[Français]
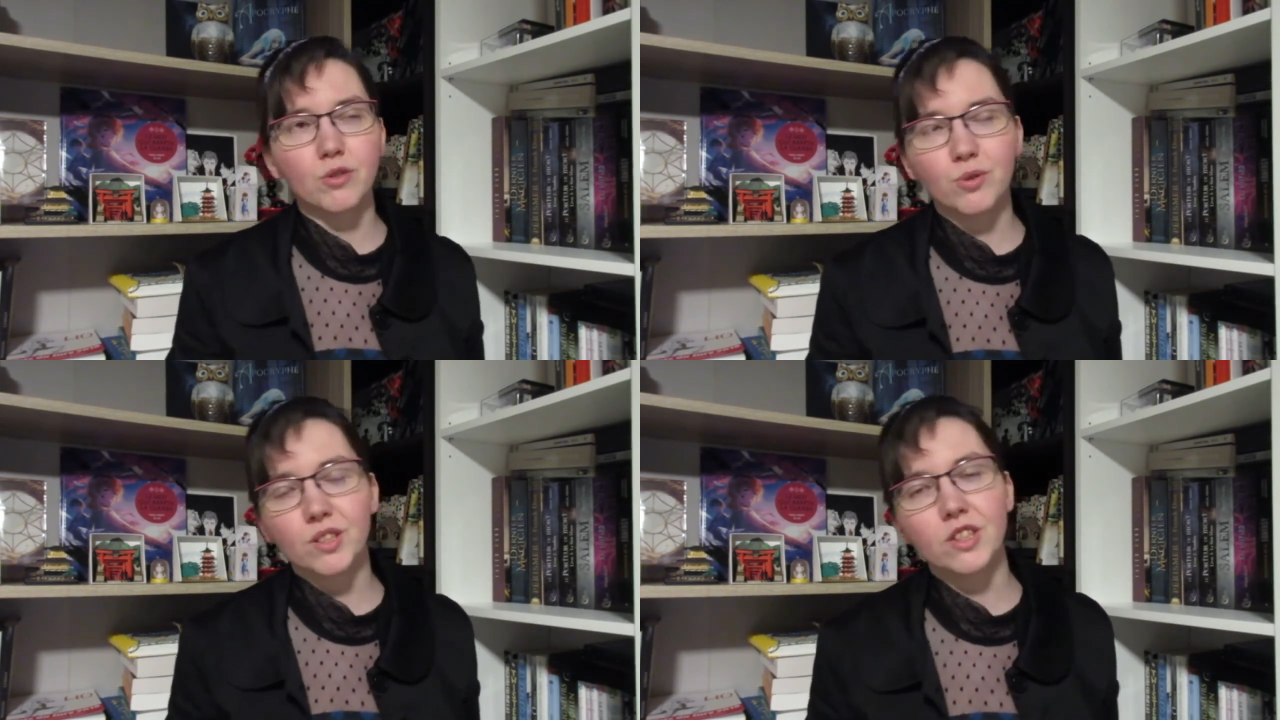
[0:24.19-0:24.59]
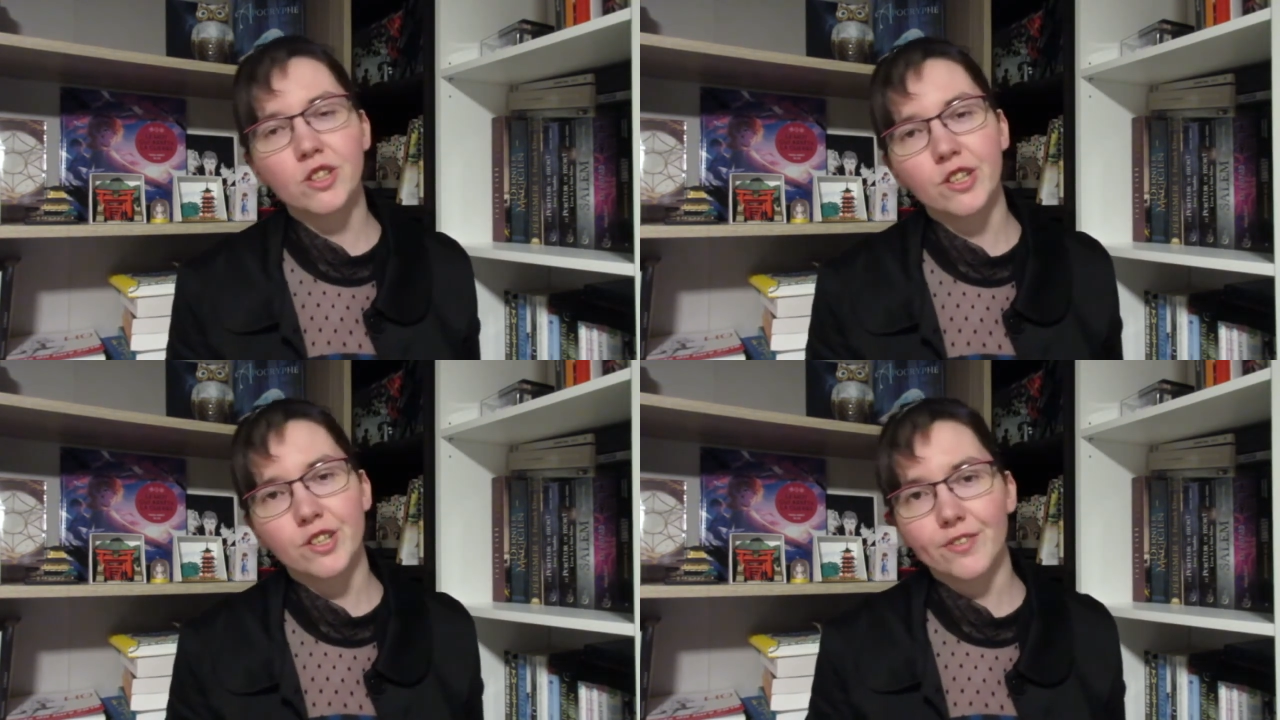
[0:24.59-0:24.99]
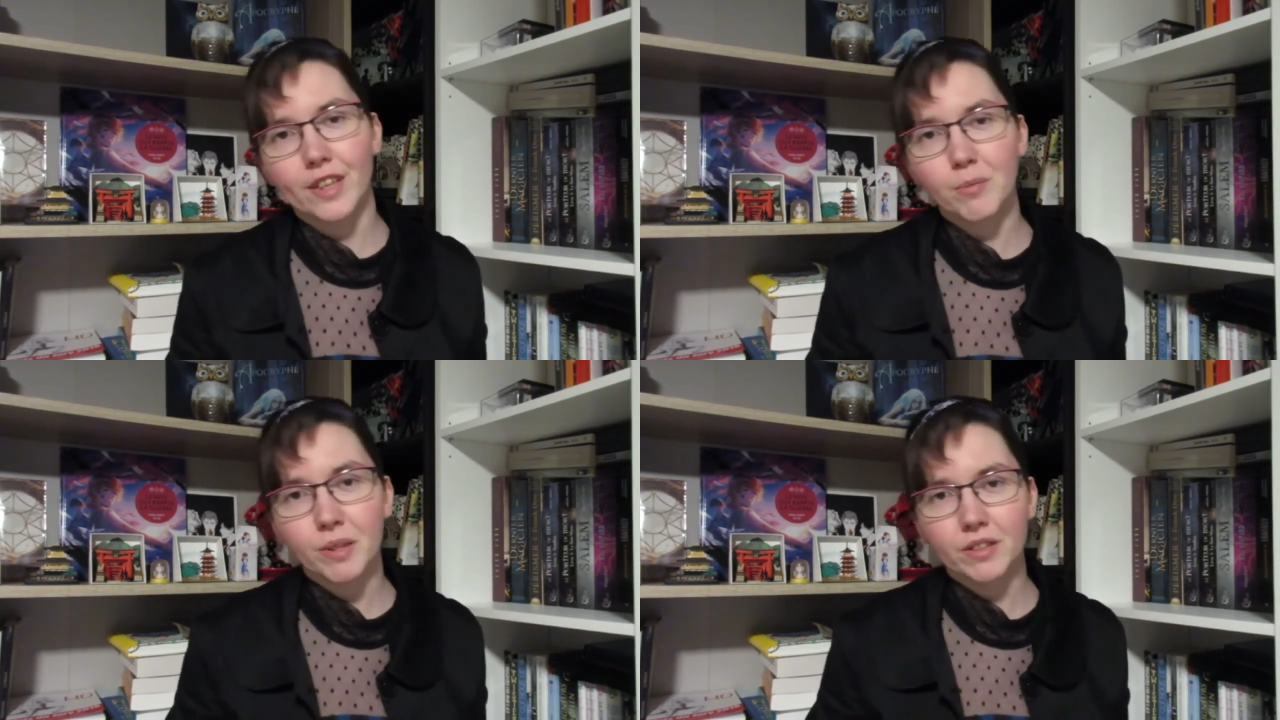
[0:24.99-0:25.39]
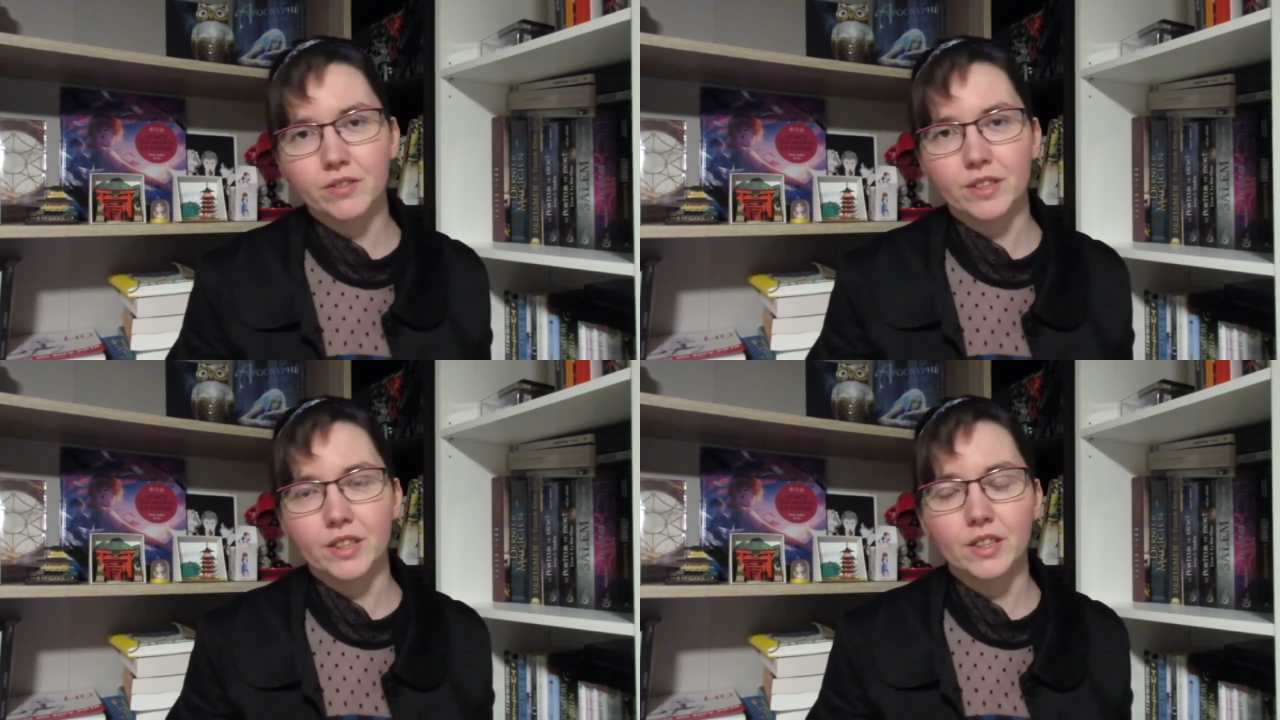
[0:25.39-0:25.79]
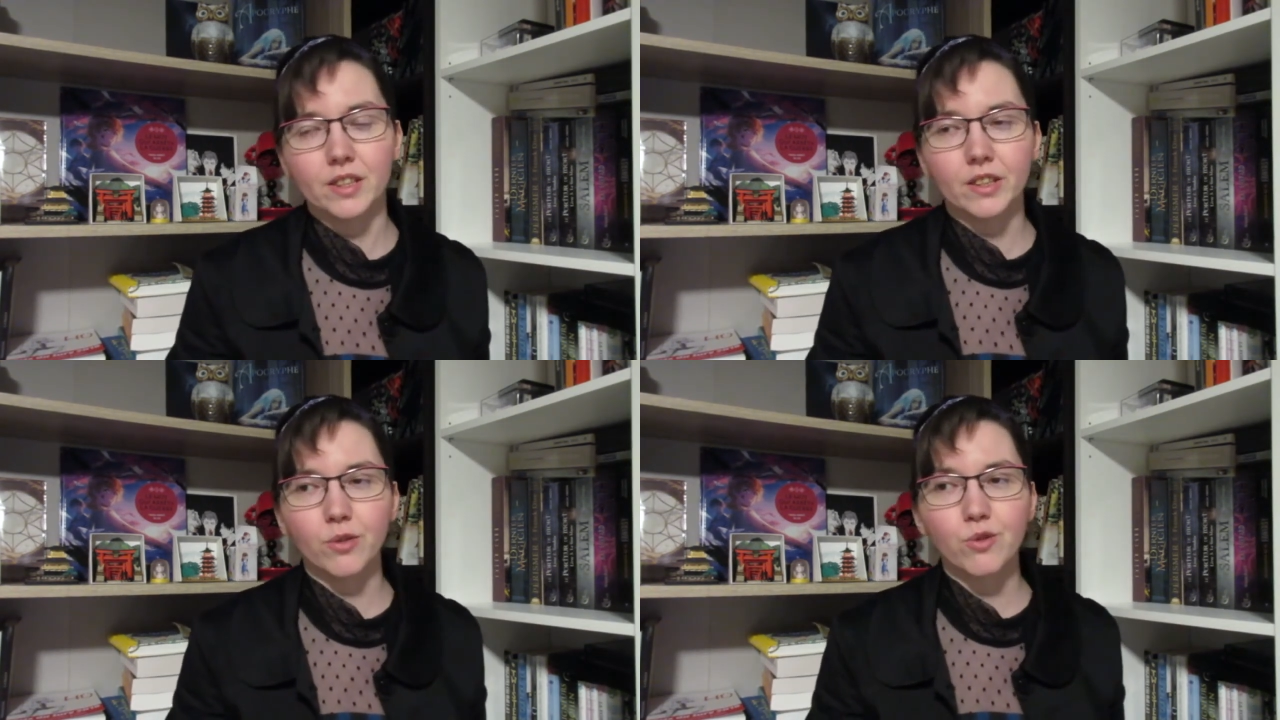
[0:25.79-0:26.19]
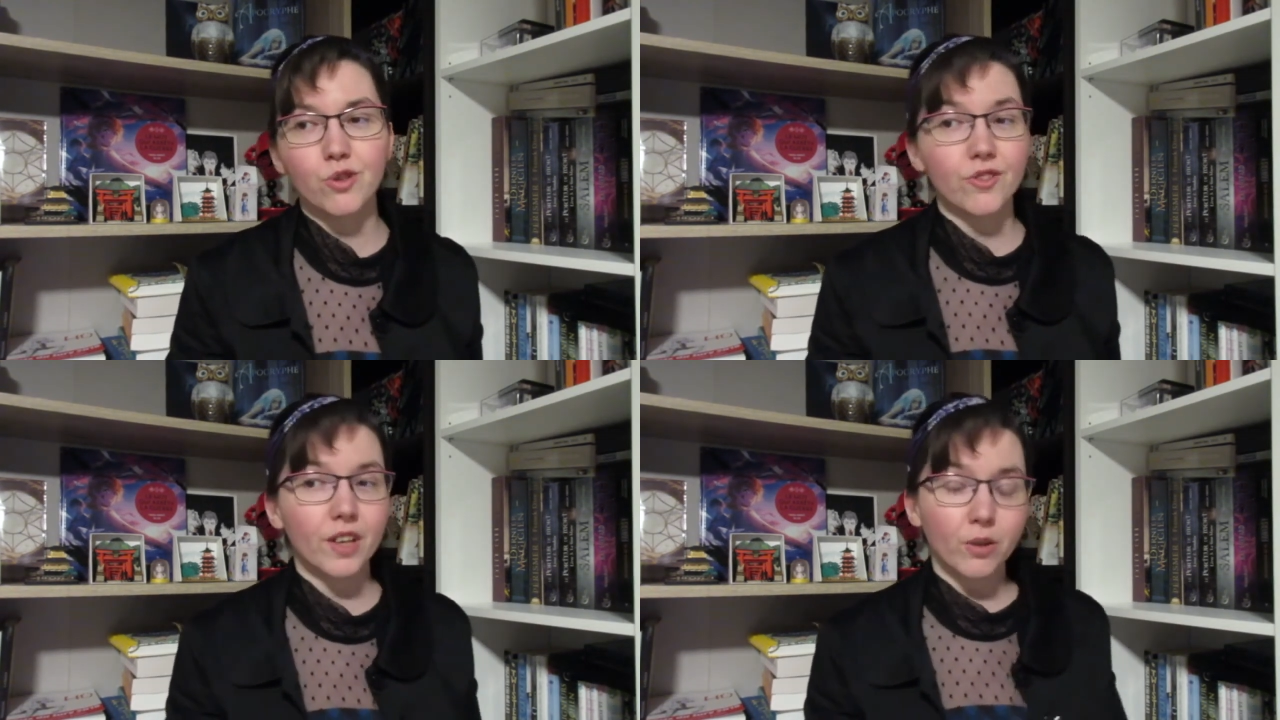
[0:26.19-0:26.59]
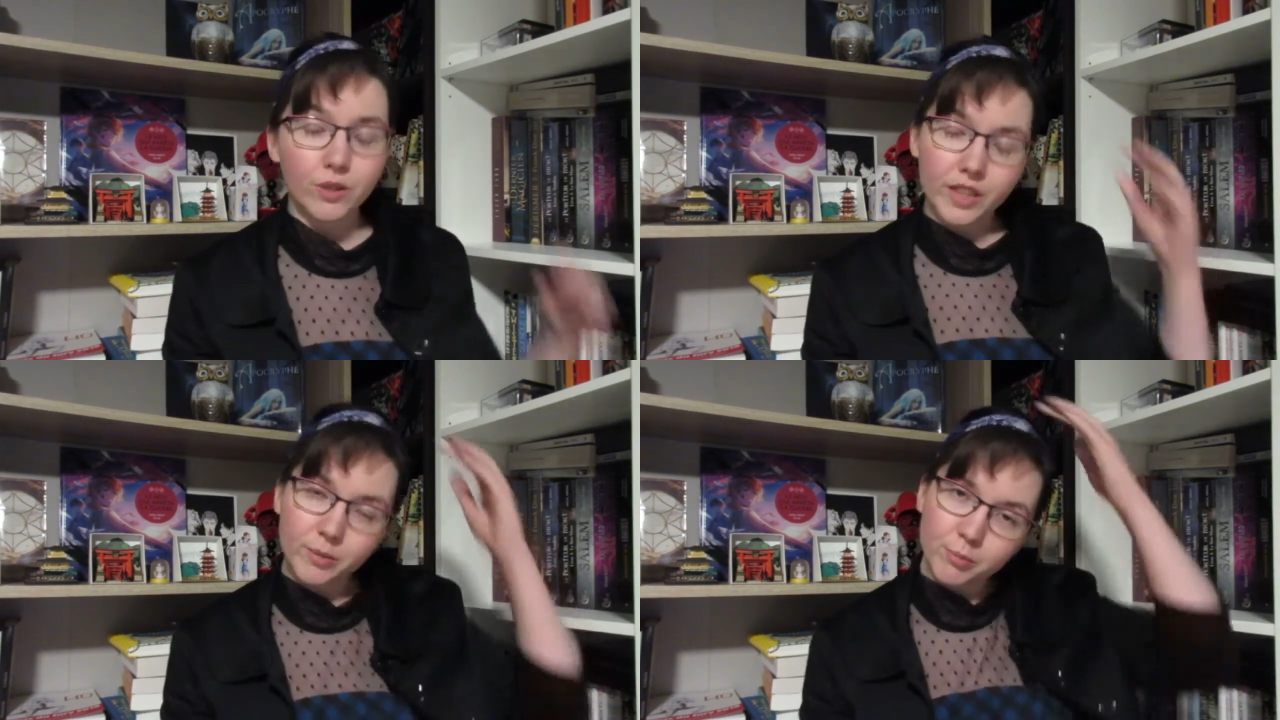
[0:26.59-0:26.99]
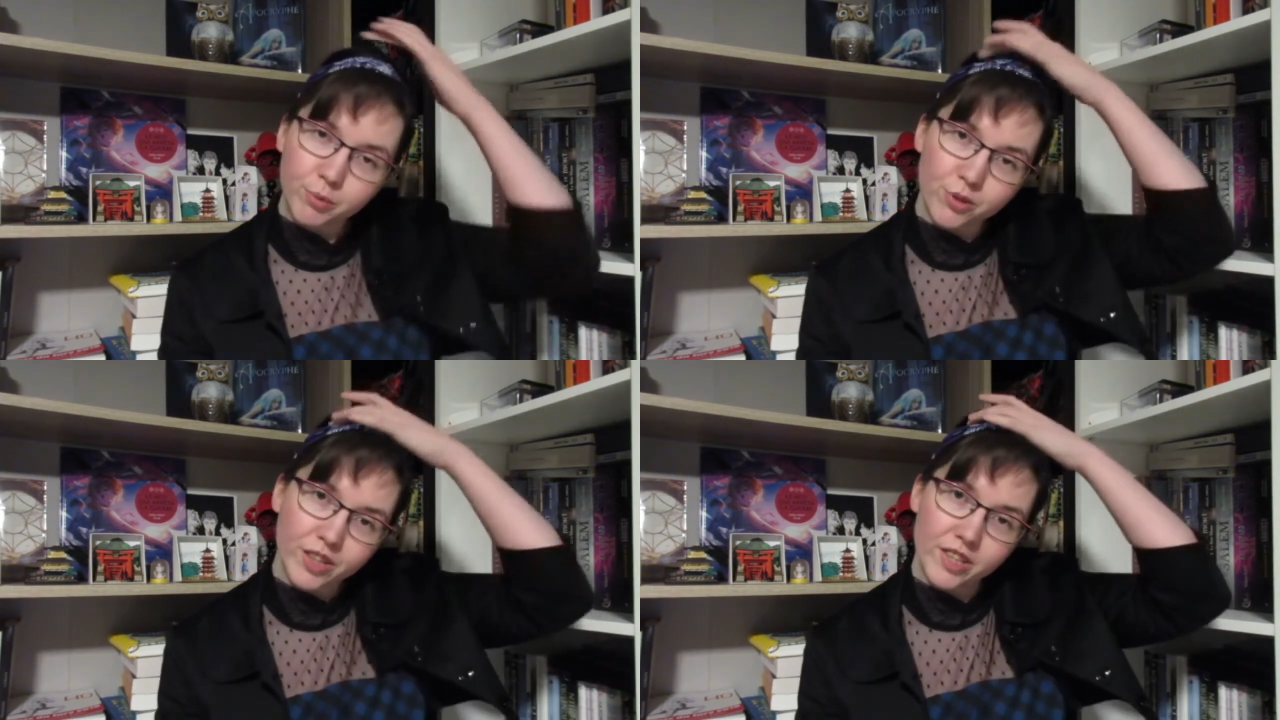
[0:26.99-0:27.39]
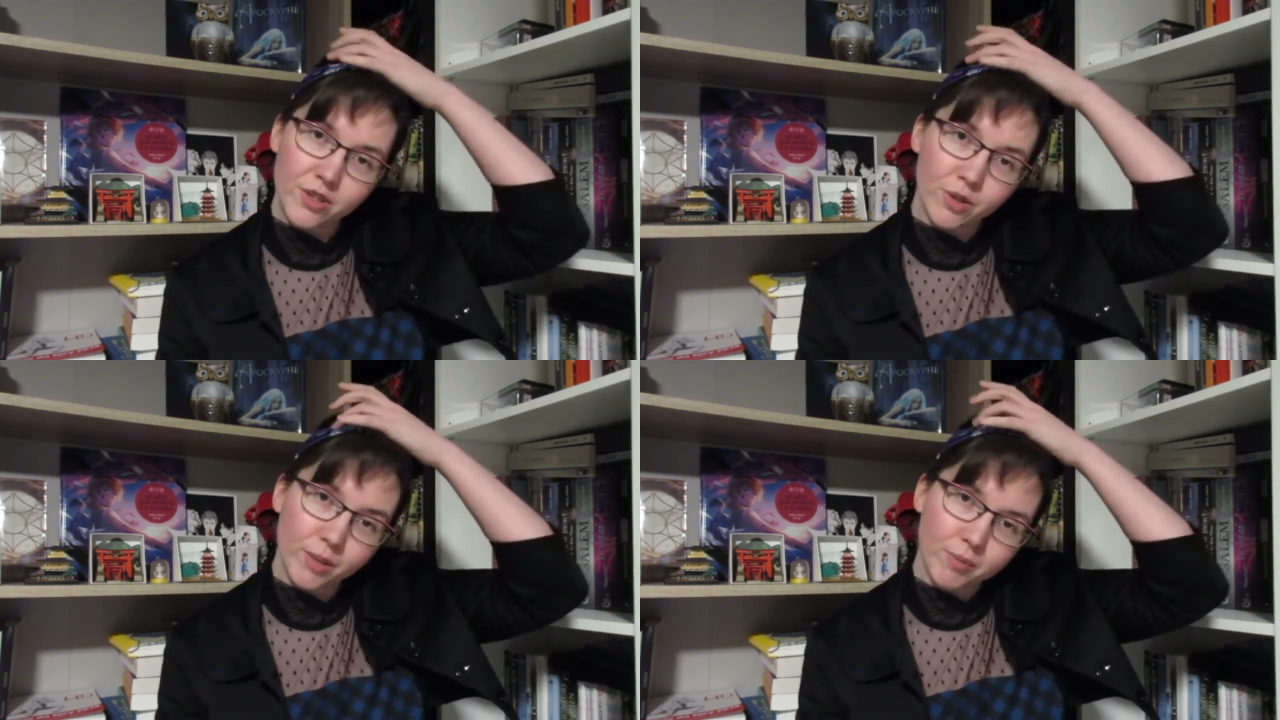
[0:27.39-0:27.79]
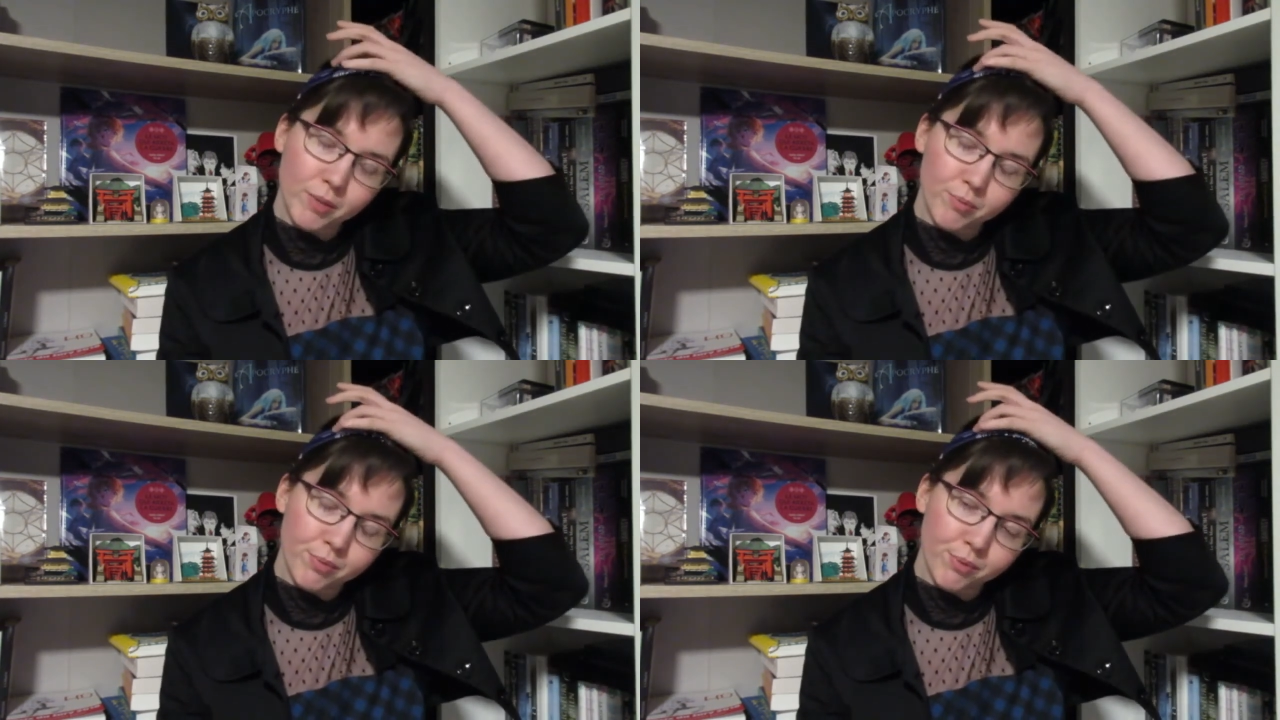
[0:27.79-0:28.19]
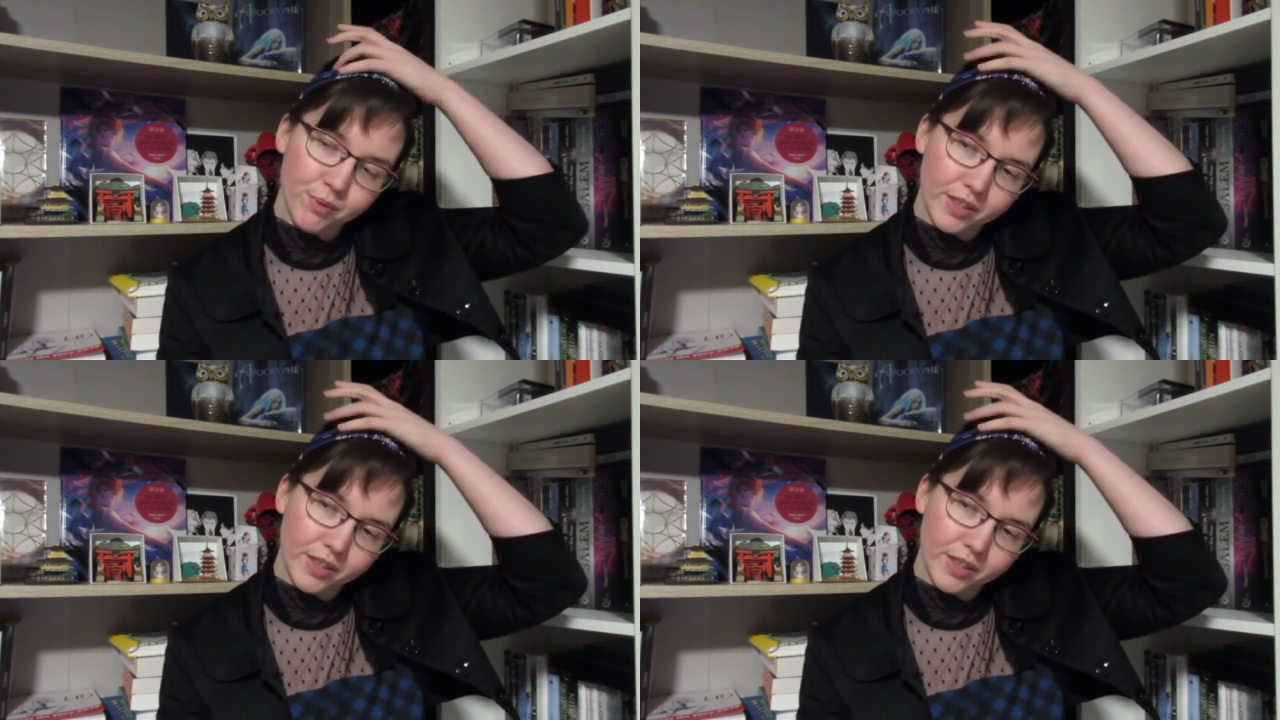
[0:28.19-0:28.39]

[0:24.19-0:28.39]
je sais déjà que je vais l'aimer en fait et que je vais le rendre la semaine prochaine et je l'aurai peut-être plus